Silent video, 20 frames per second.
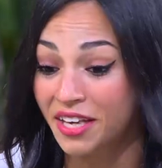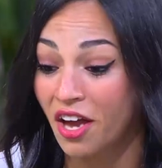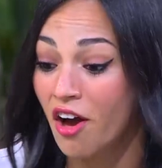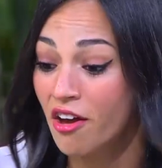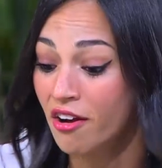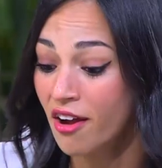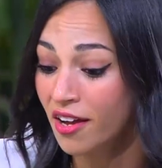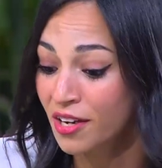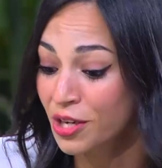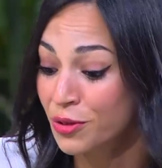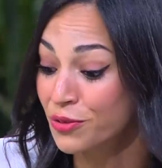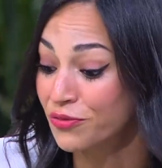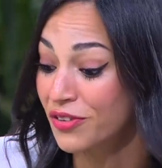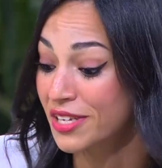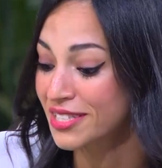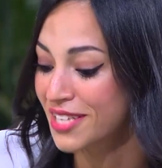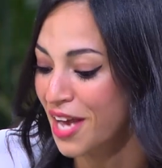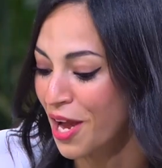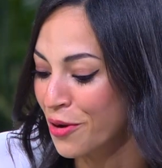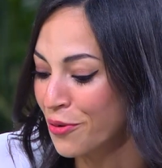يخرجني
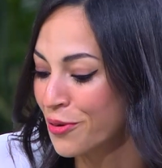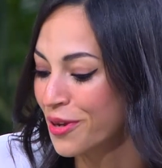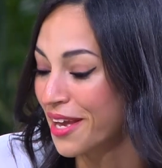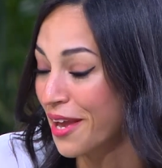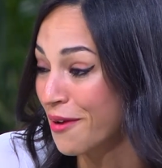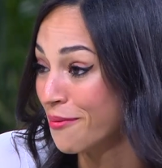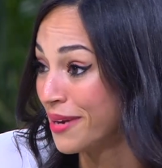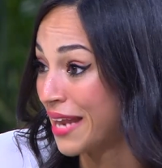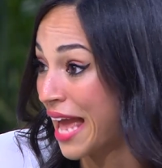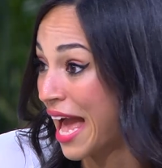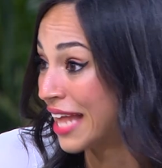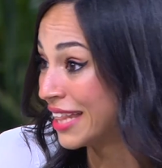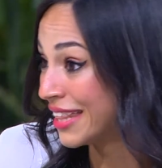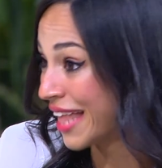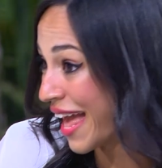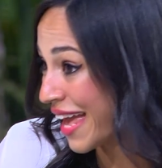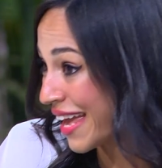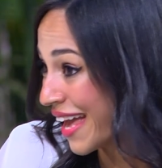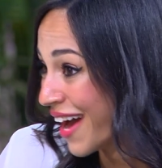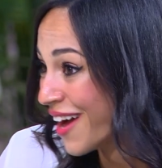ويفسحني ويجيب لي
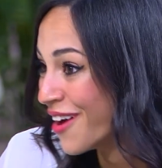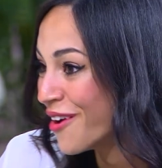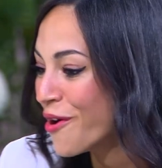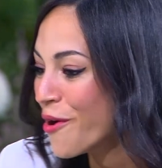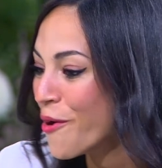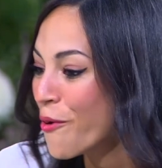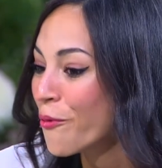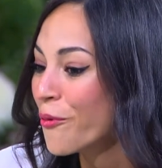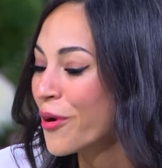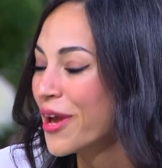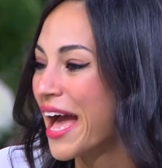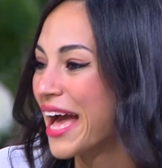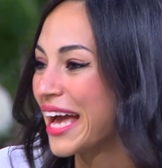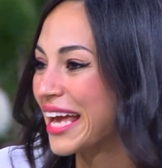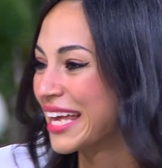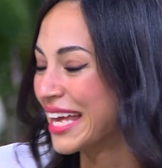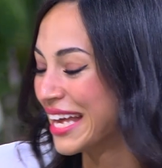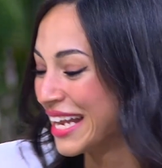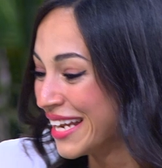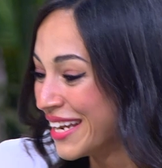هدايا
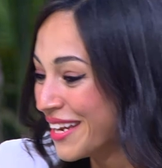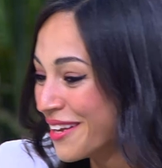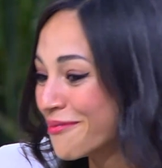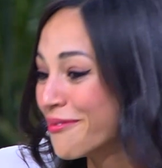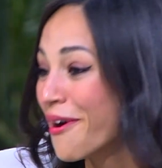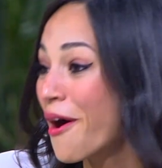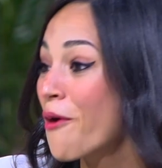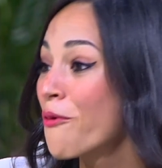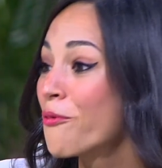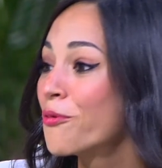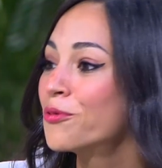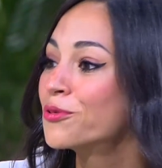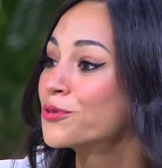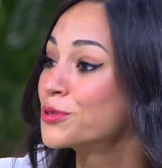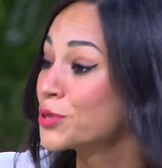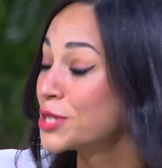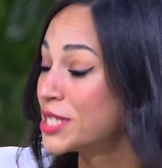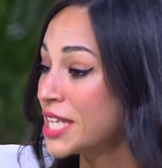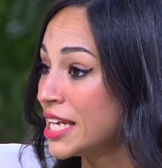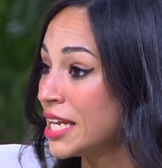وياكلني بقى
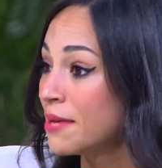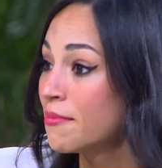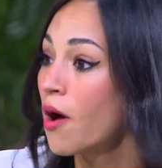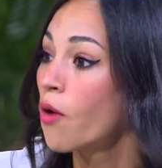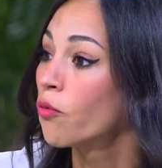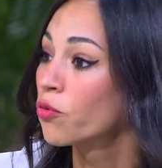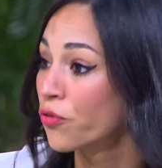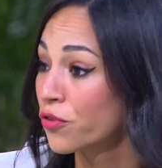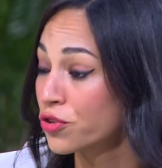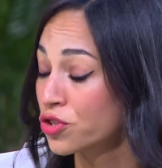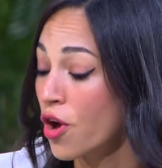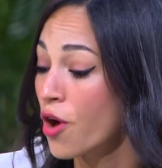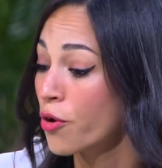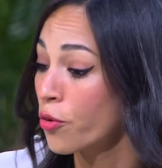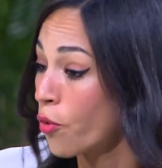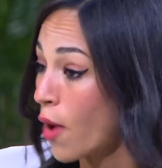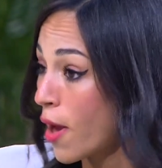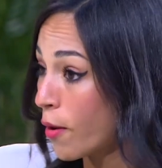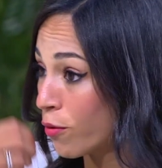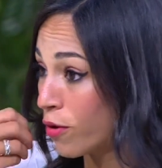وسينما وفشار
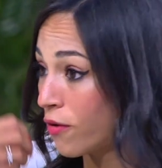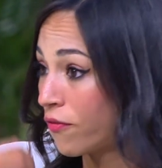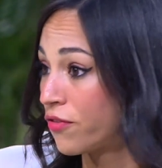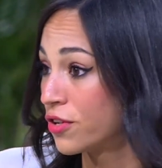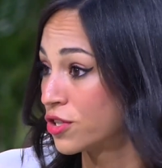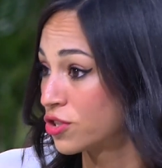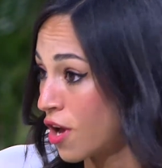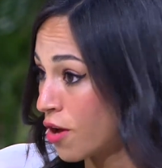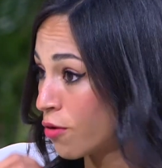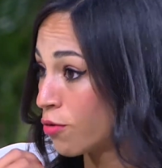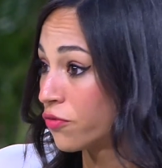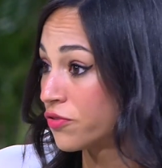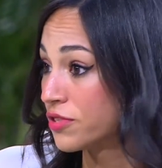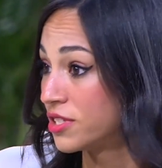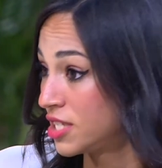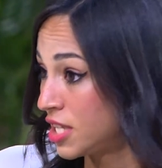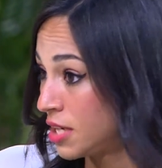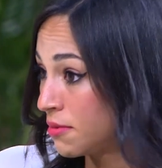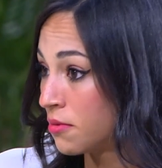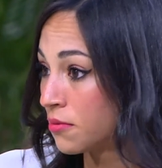واكل فشار وفي
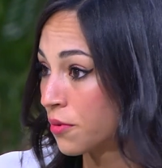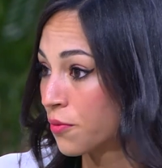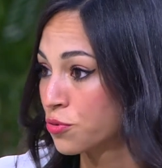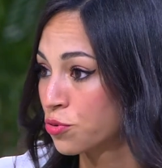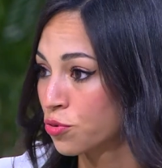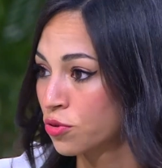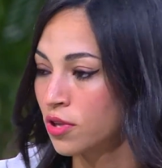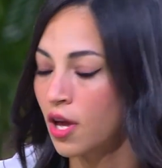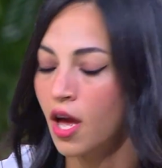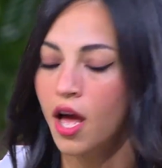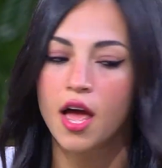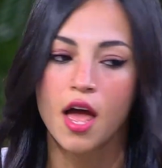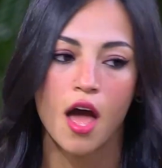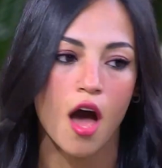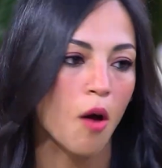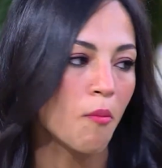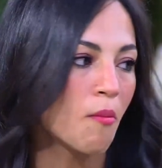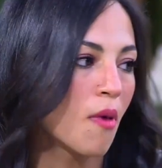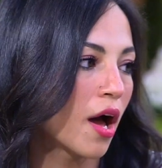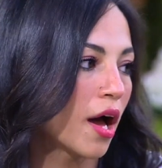السينما مبسوطه
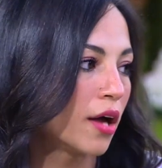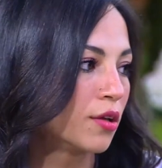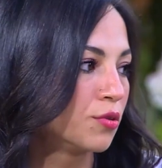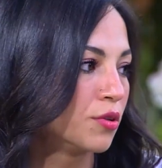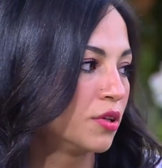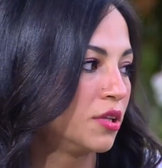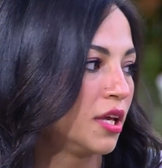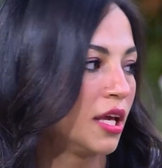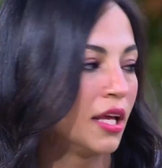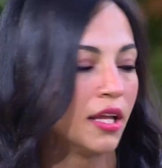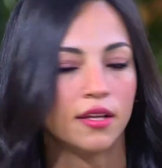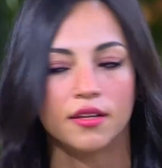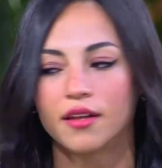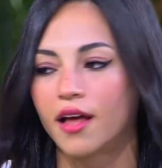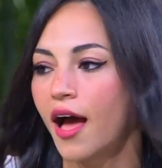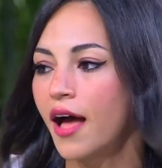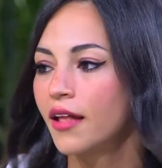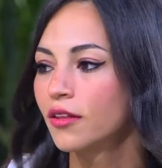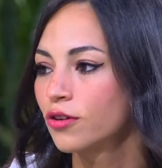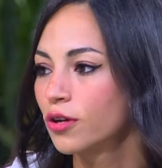هم خطوتين
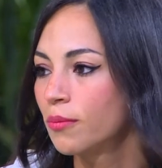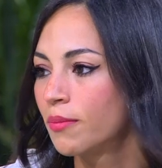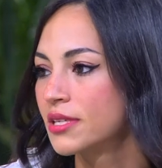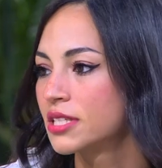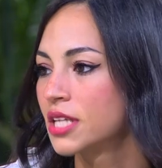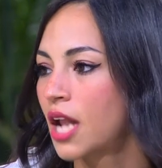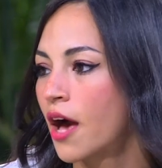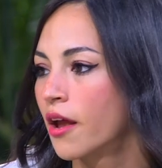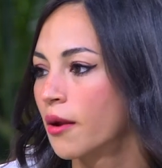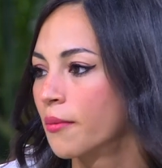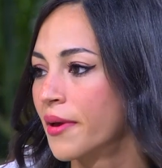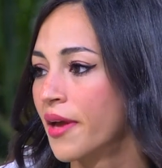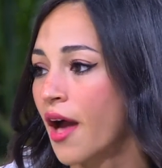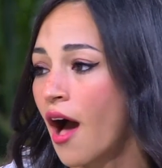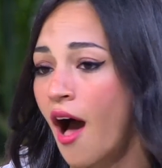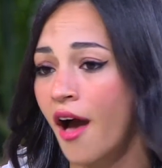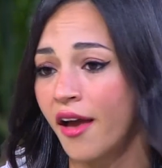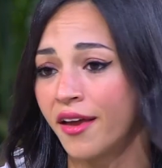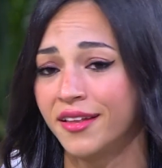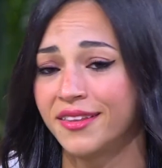ادخل بس العربيه
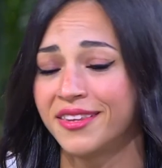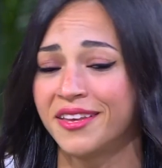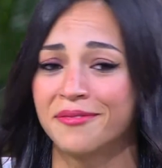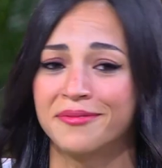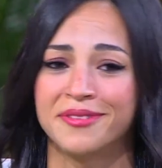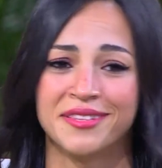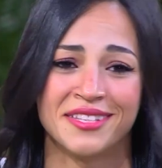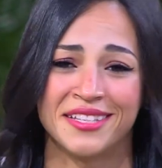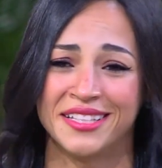اعيط يا بنتي